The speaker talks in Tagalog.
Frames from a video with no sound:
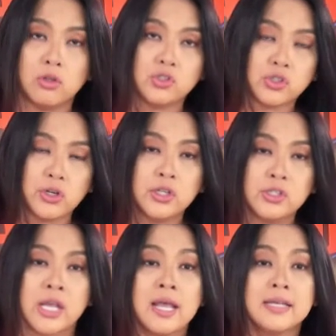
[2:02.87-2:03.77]

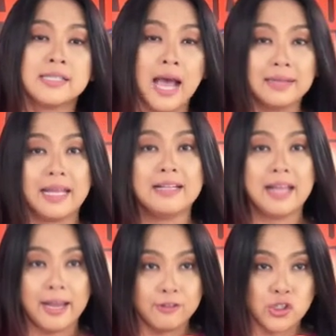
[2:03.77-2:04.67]
concerns sa ating
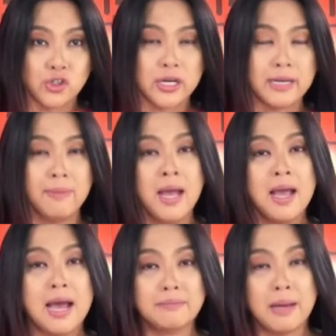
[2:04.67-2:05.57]
live stream
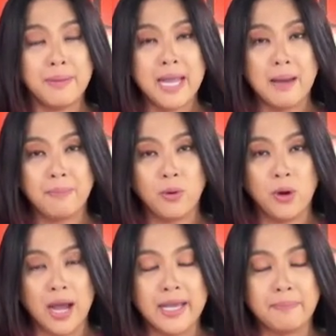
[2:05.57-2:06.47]
at mamaya
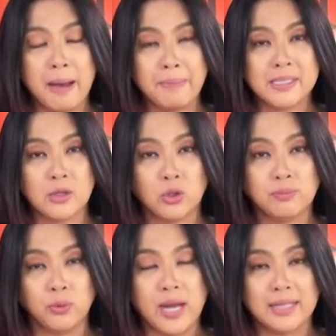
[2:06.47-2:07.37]
po ay papasagot
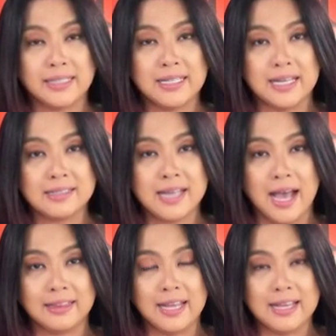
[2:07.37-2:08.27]
po natin yan sa
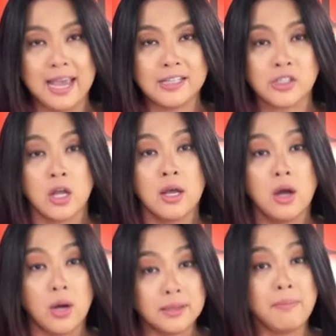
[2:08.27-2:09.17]
ating guest
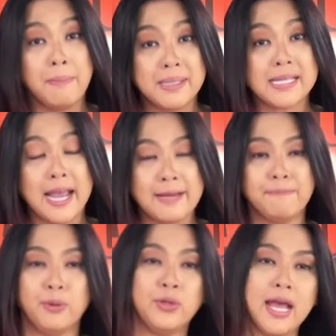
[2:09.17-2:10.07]
at babasahin
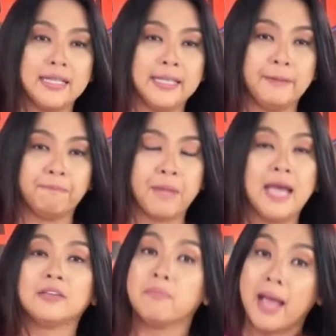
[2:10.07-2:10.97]
po natin.
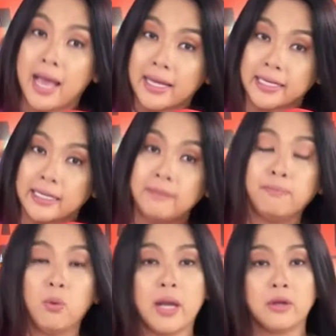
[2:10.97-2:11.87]
At maari din
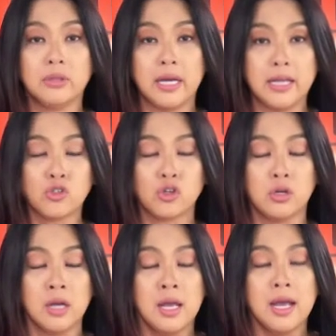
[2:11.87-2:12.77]
po kayong
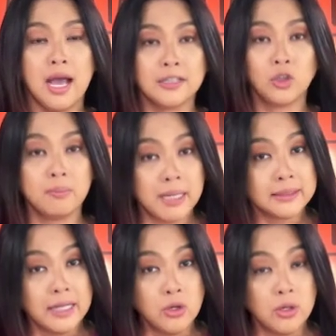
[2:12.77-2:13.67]
diretsyong uh, ah,
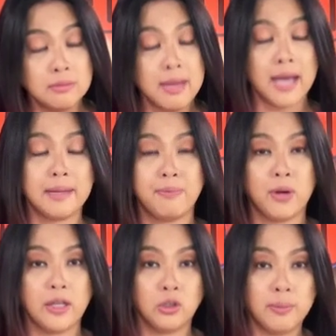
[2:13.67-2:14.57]
magtanong, maari po
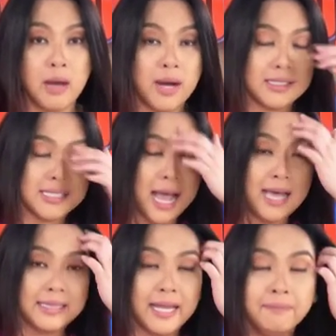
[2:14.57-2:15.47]
kayong tumawag sa
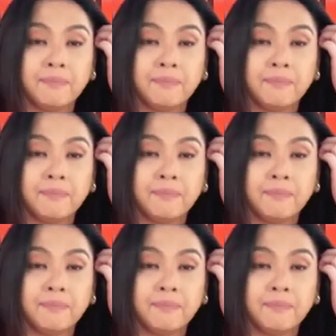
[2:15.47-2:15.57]
ating